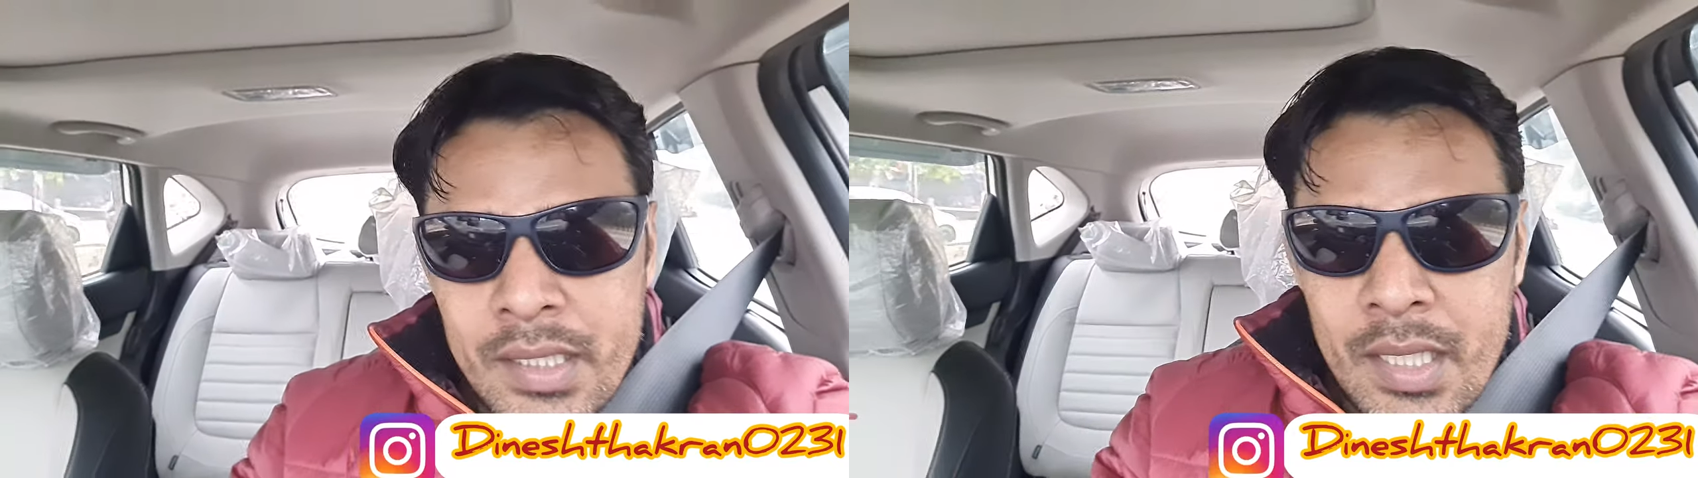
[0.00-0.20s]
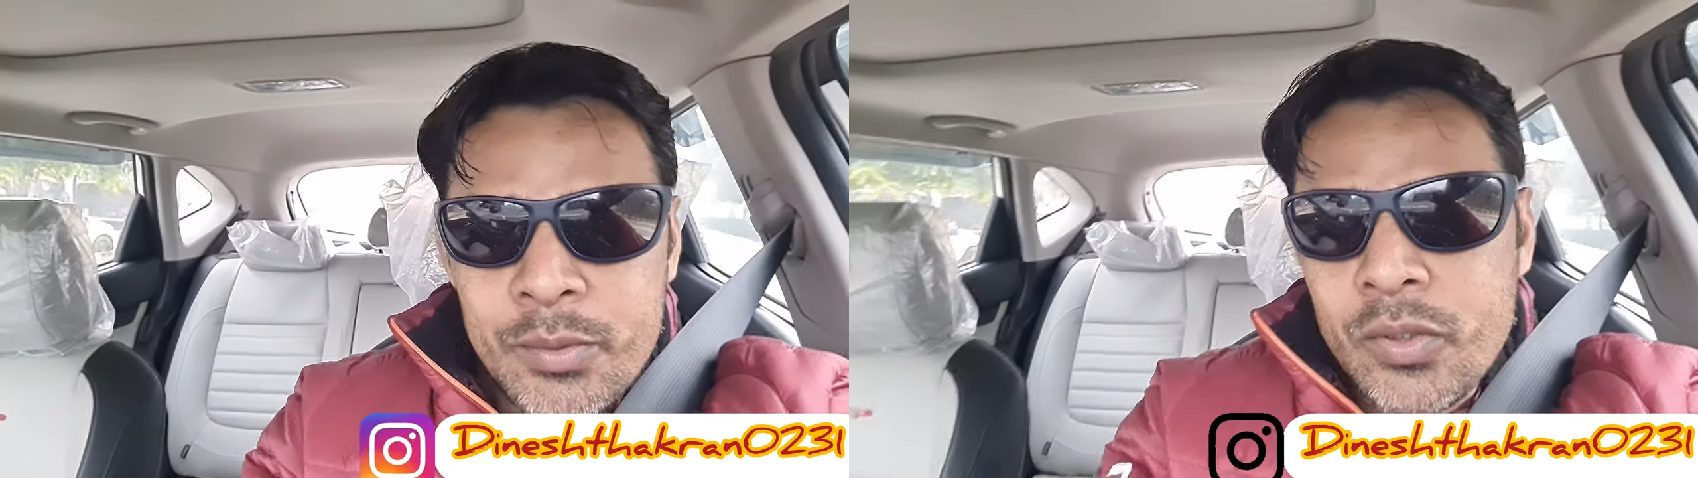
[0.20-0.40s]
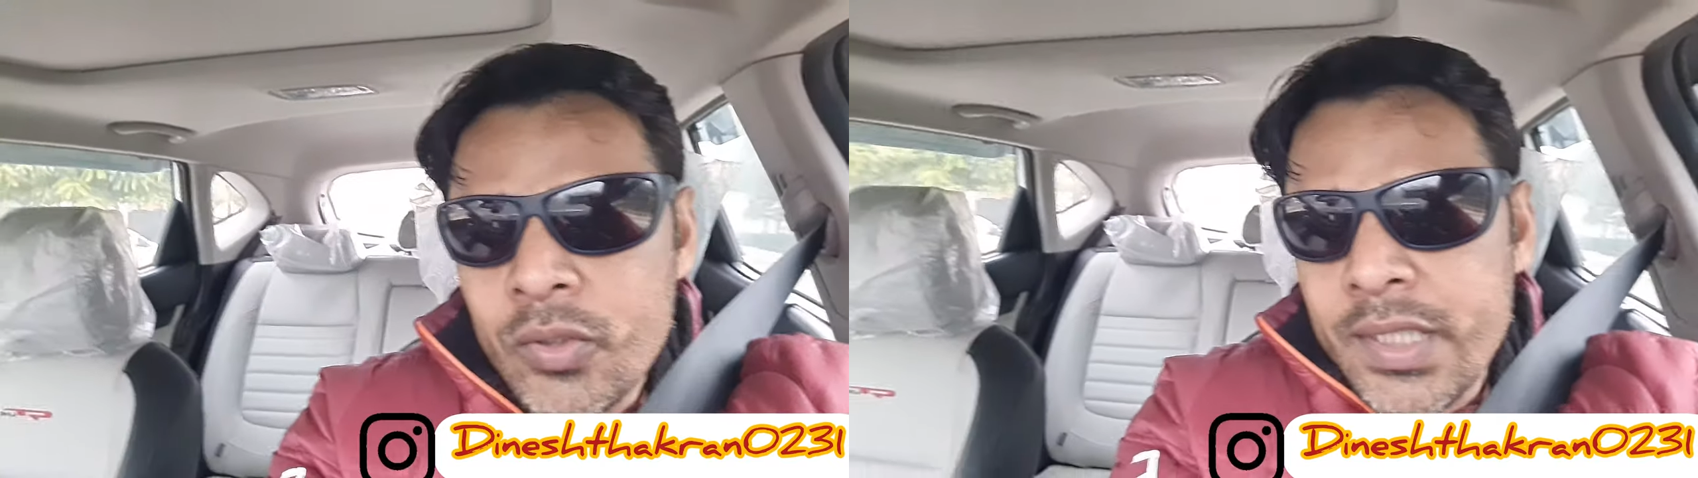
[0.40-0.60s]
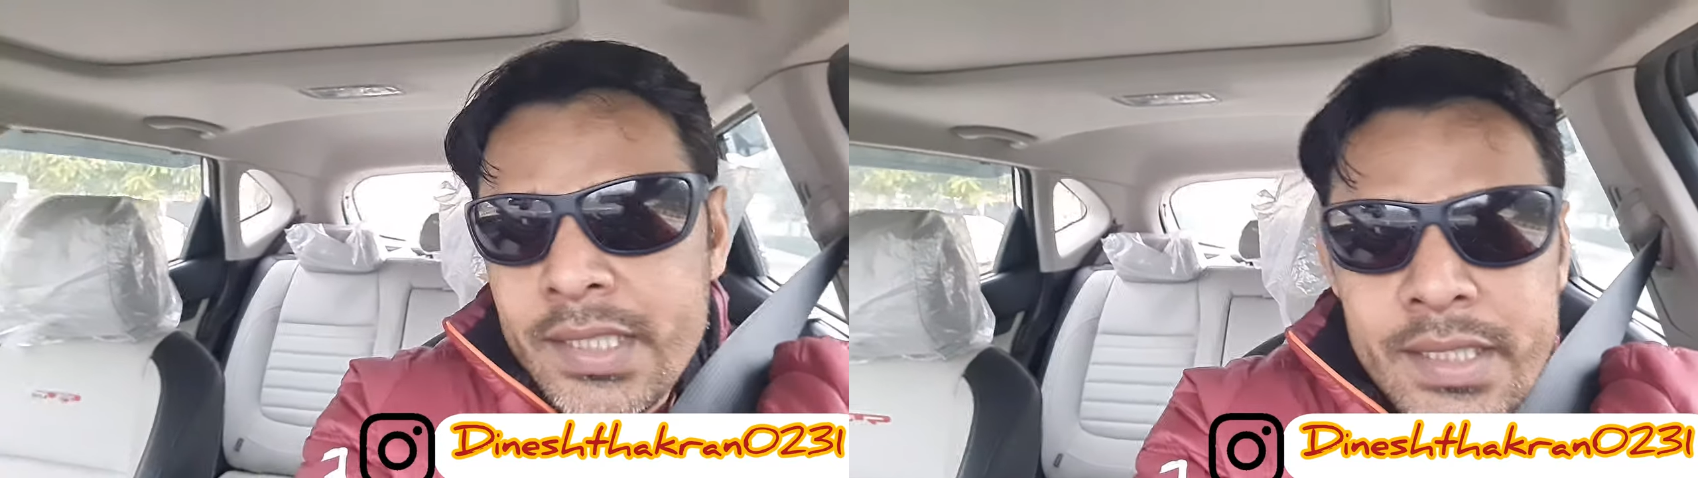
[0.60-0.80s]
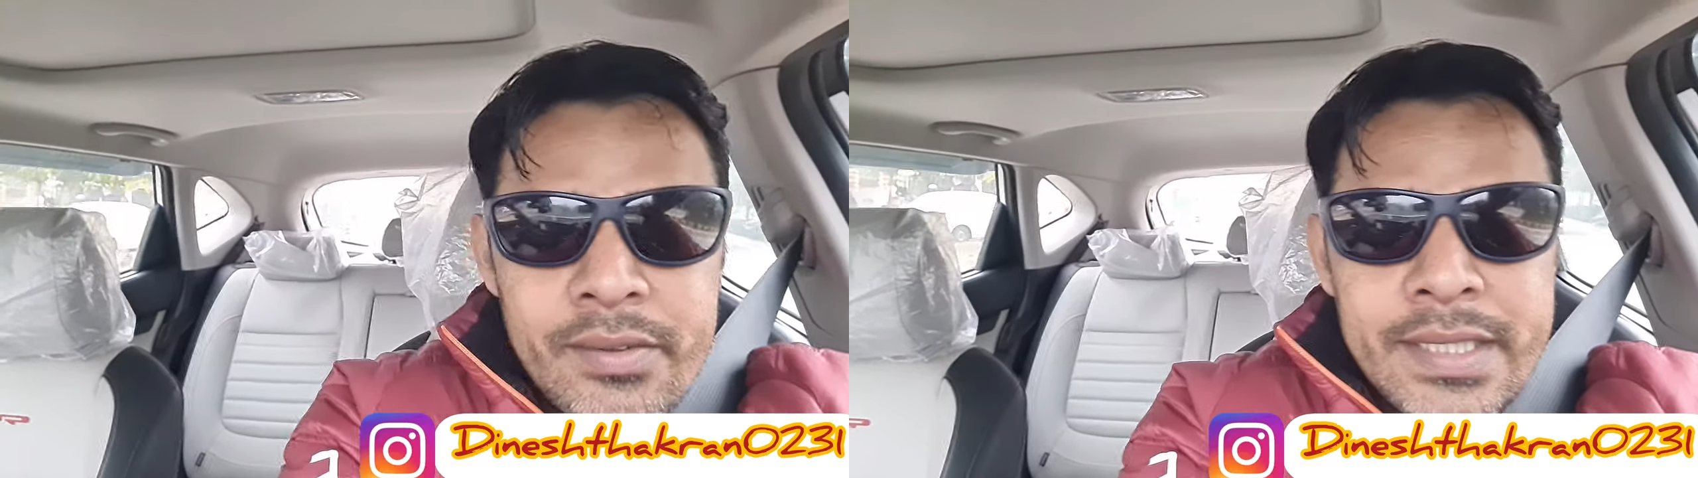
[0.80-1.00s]
अब सोच
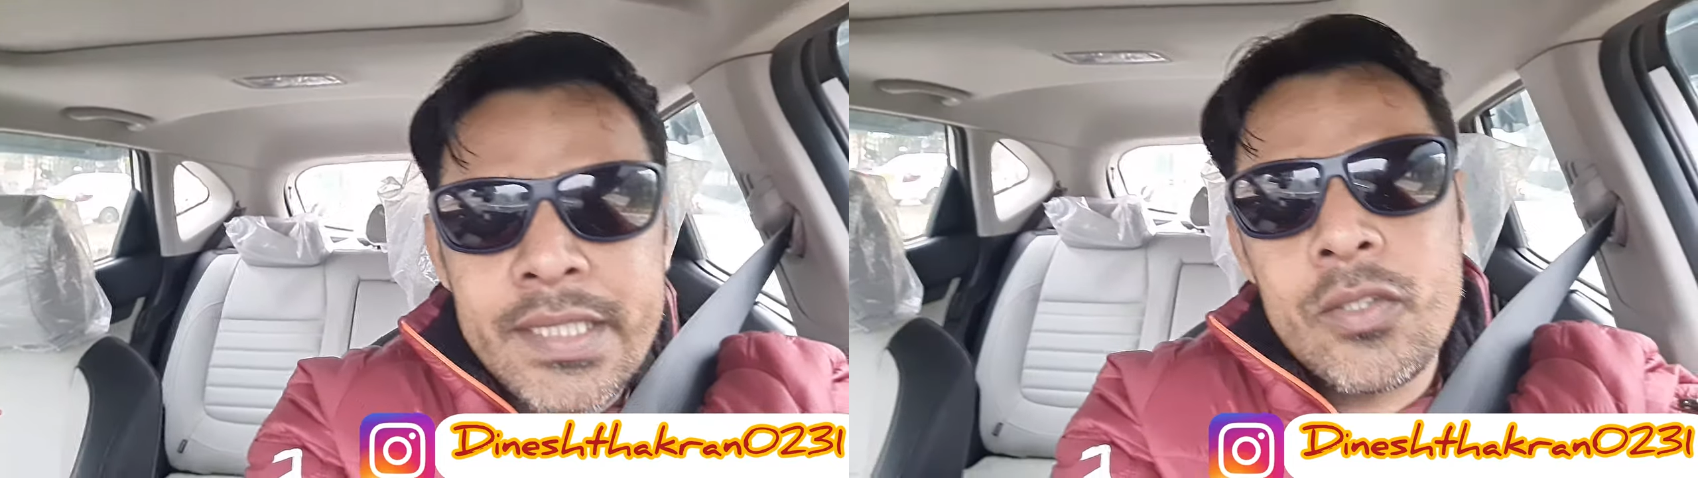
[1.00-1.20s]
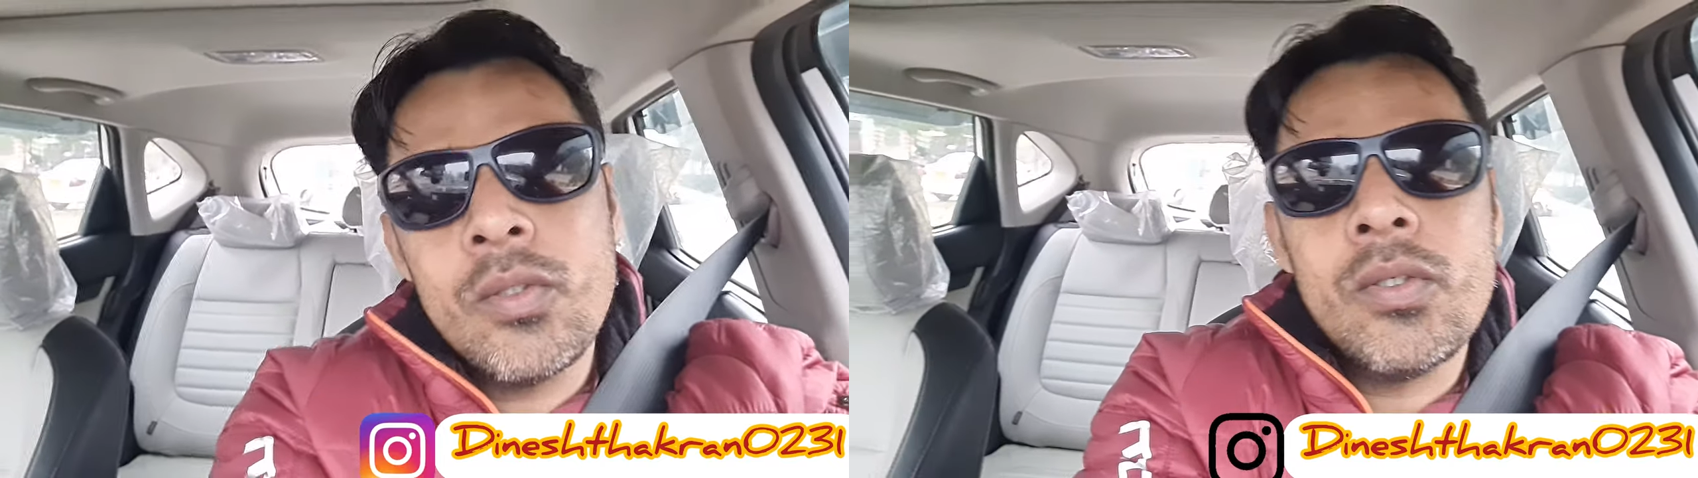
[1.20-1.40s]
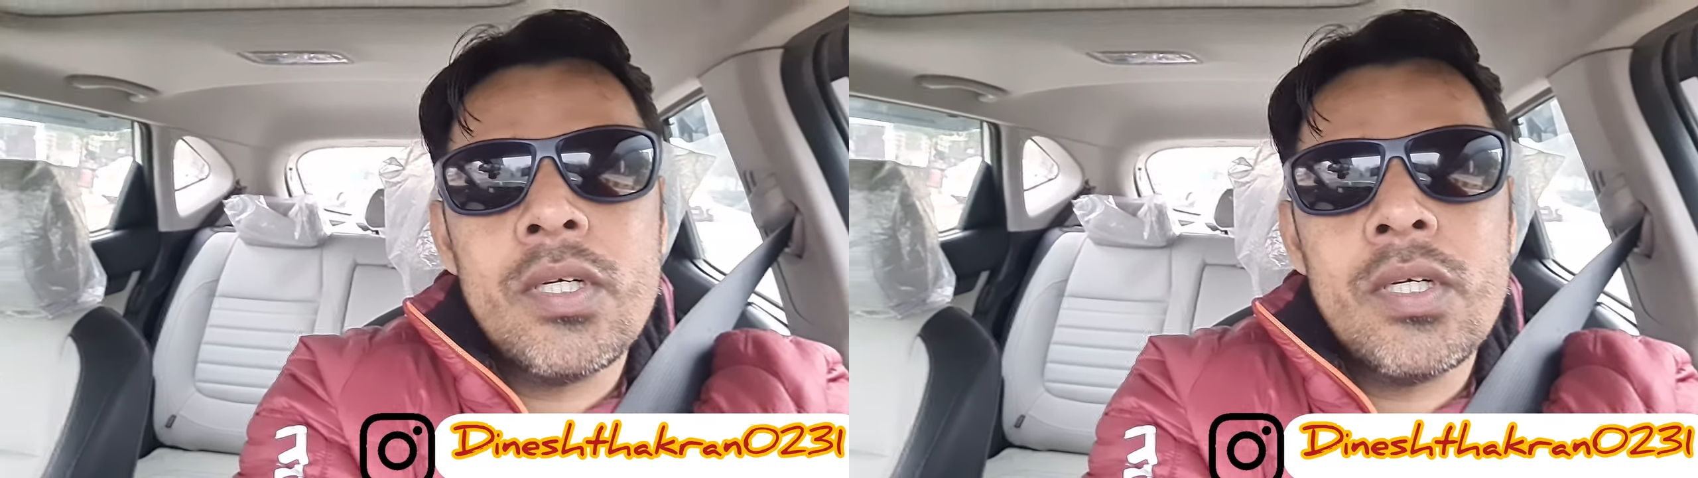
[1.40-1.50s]
लीजिए वैसे तो